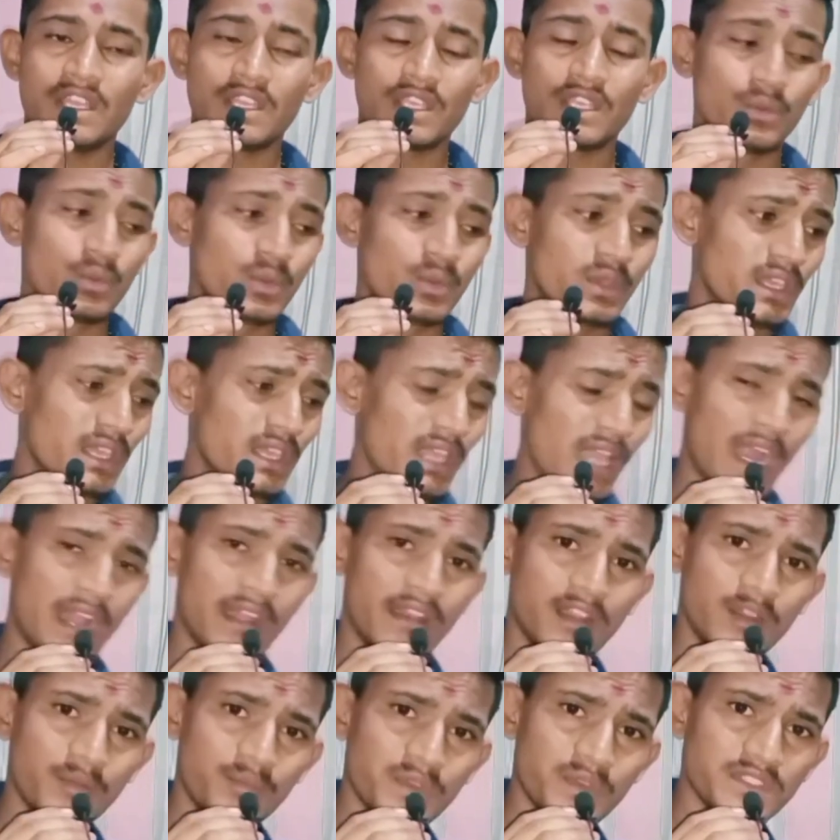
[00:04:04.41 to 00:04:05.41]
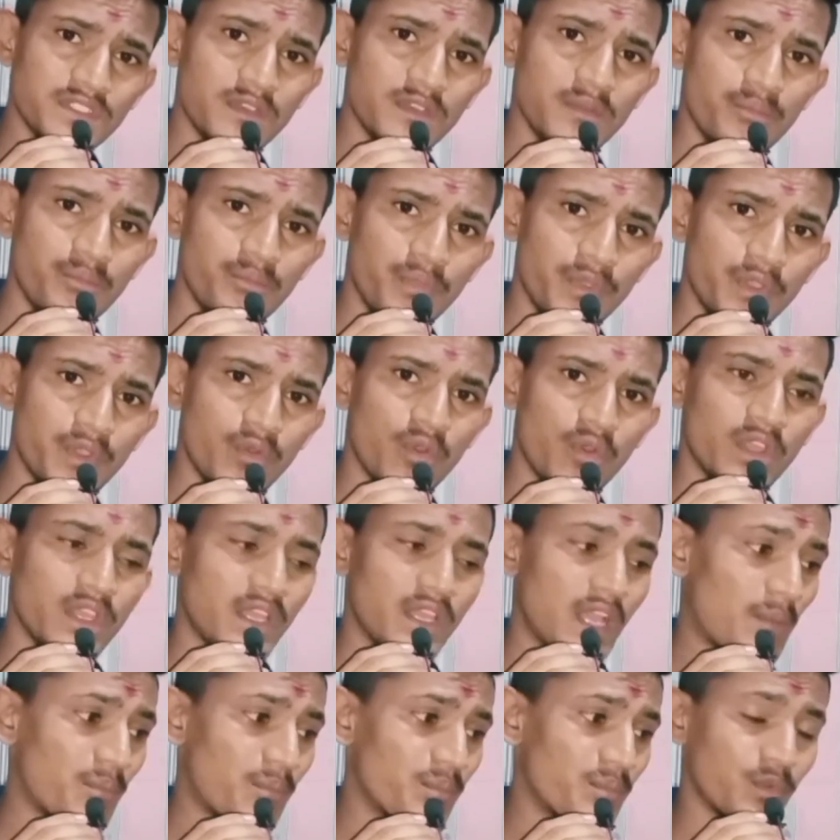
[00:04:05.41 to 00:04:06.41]
क्योंकि ये हंड्रेड परसेंट प्योर
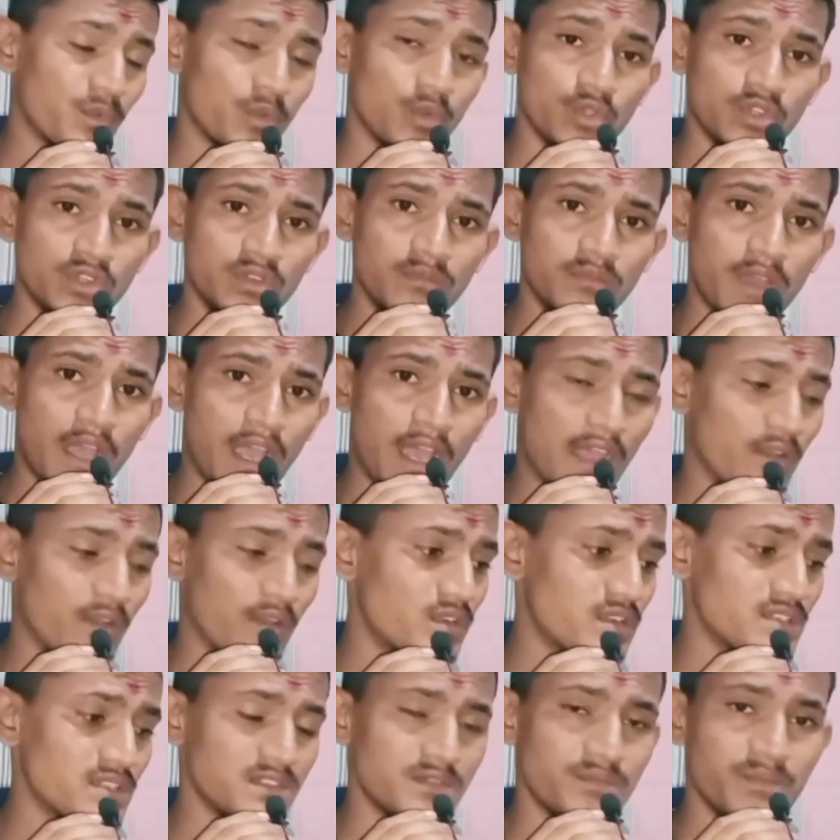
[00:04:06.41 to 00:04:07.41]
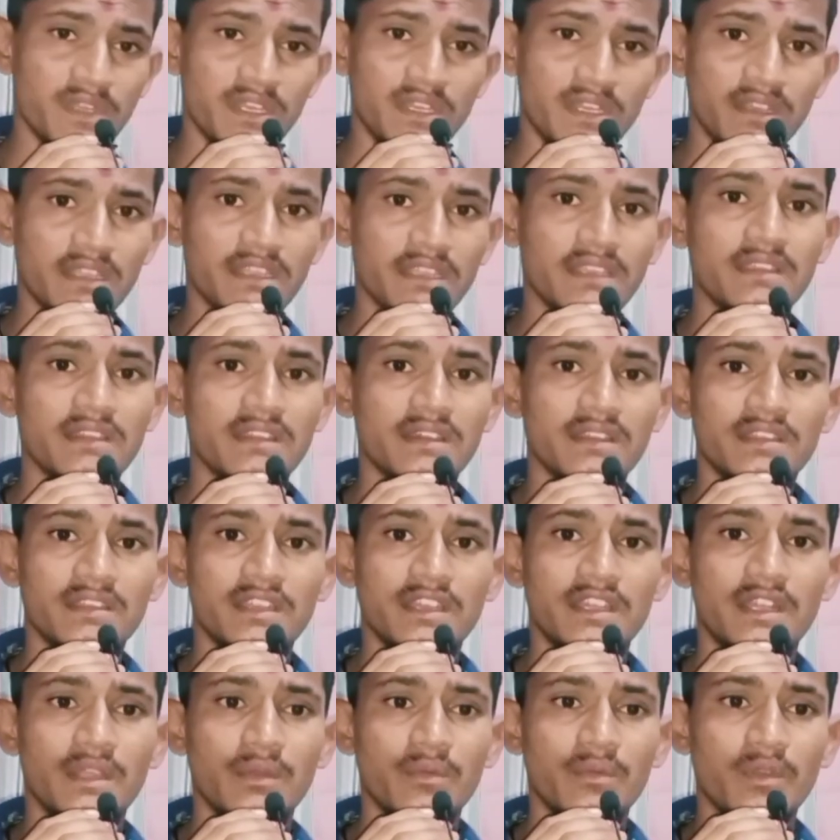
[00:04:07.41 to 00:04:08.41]
है आप खुद एडवर्टीजमेंट नहीं
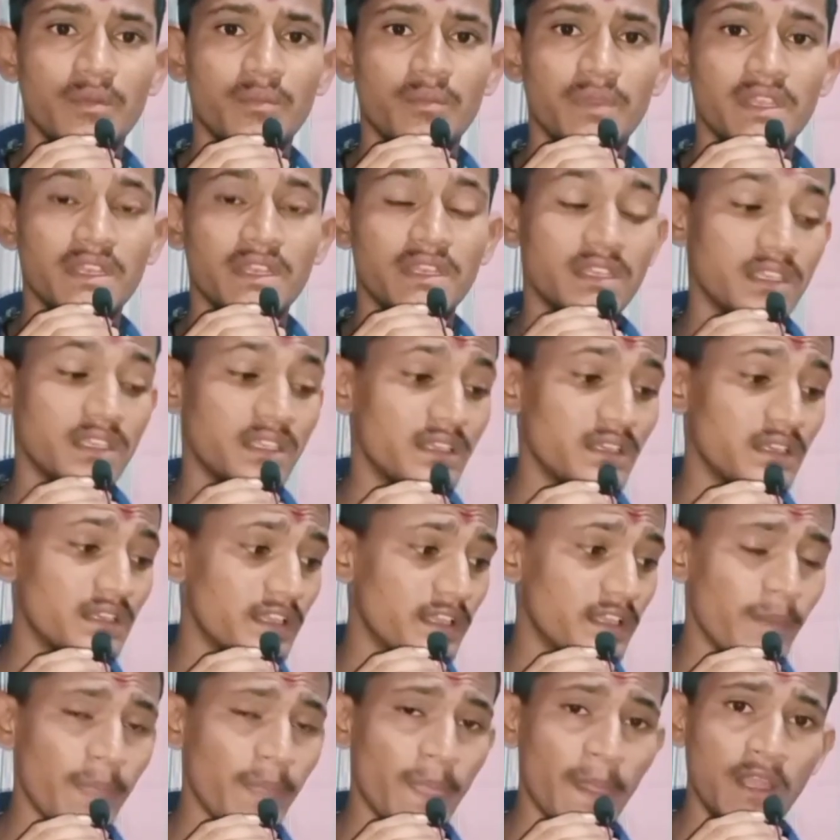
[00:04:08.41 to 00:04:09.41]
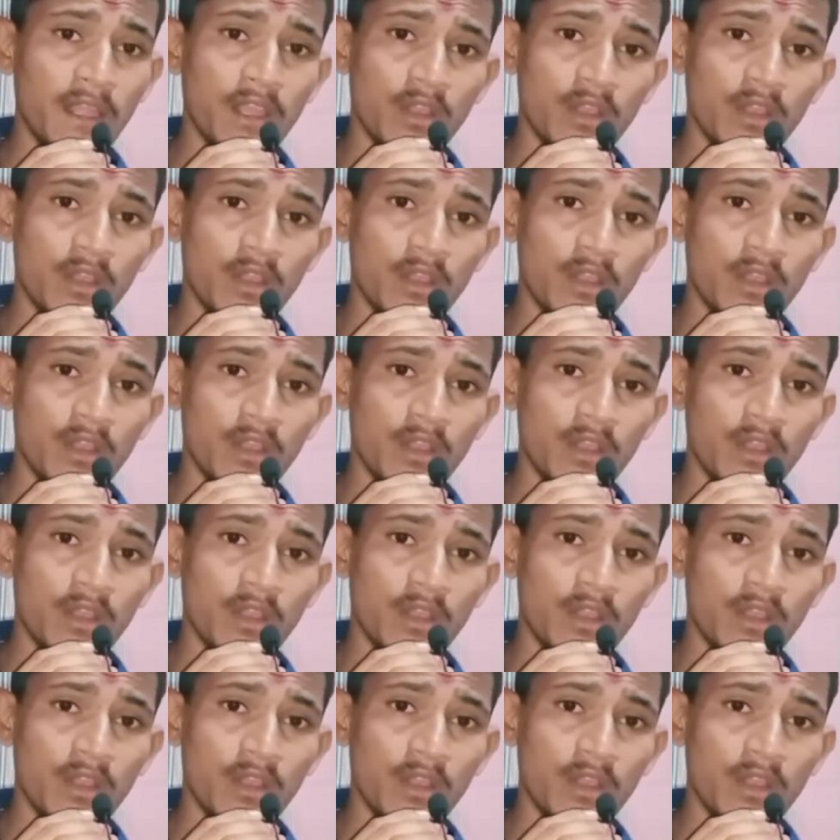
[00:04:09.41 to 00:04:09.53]
करते टी वी पर लेकिन ये